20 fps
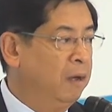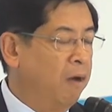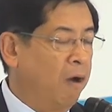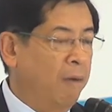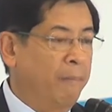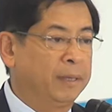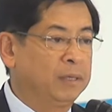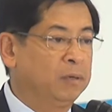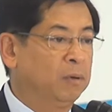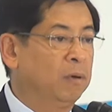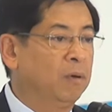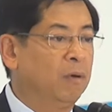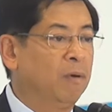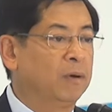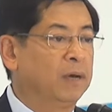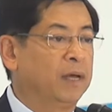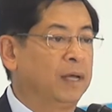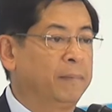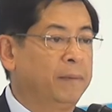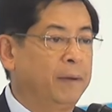ออกไปทั่วโล
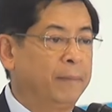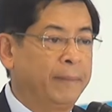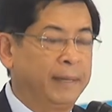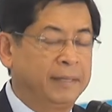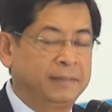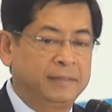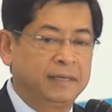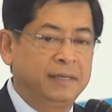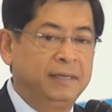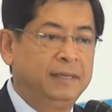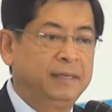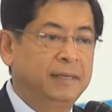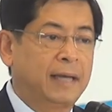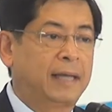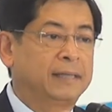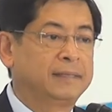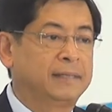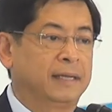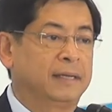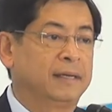กเลย เพื่อไปซื้อ
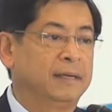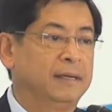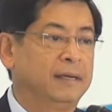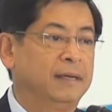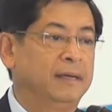แอสเซท